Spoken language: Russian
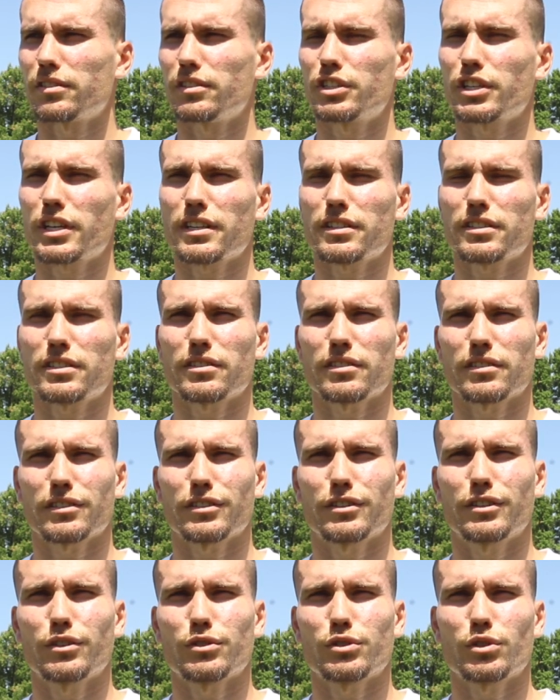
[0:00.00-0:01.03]
сейчас
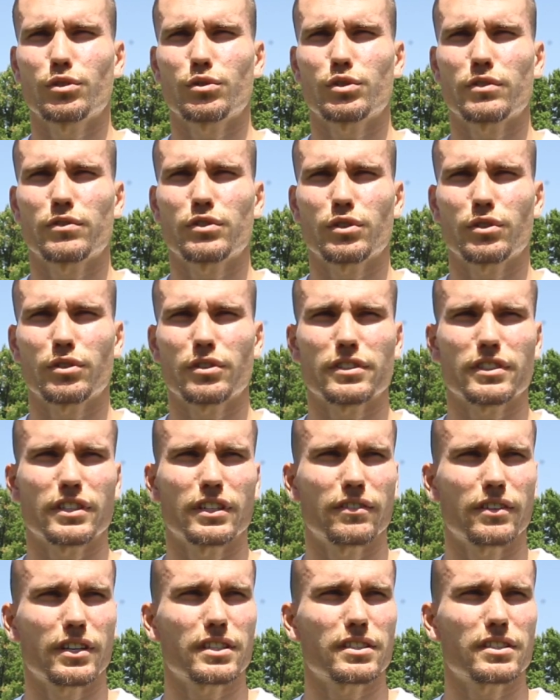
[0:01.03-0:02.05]
должно уже все
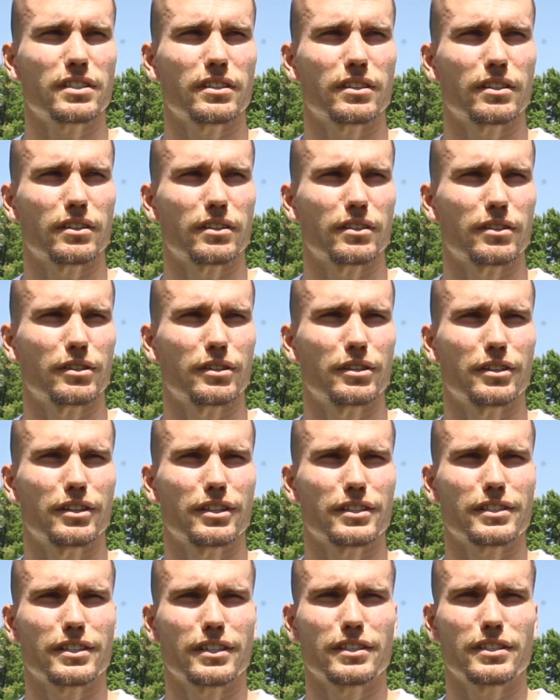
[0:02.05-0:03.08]
раскрываться и
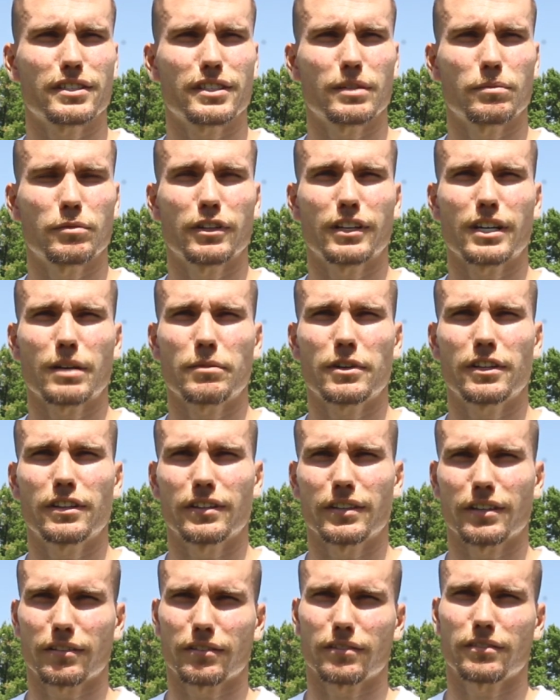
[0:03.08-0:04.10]
раскрыться именно
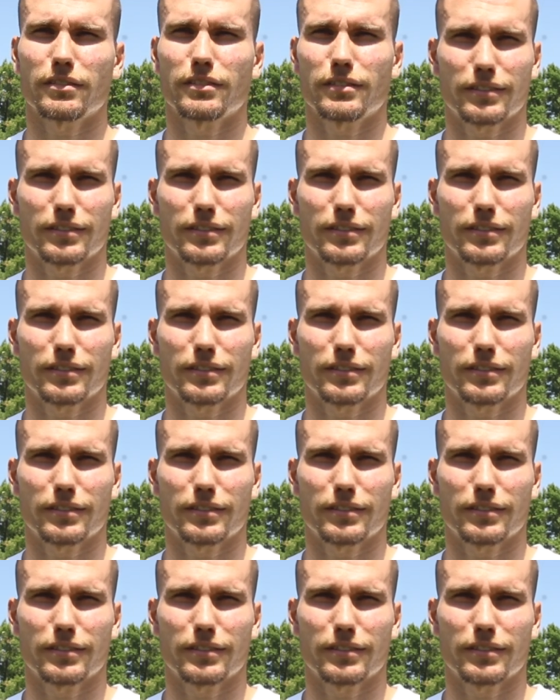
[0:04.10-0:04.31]
команда как,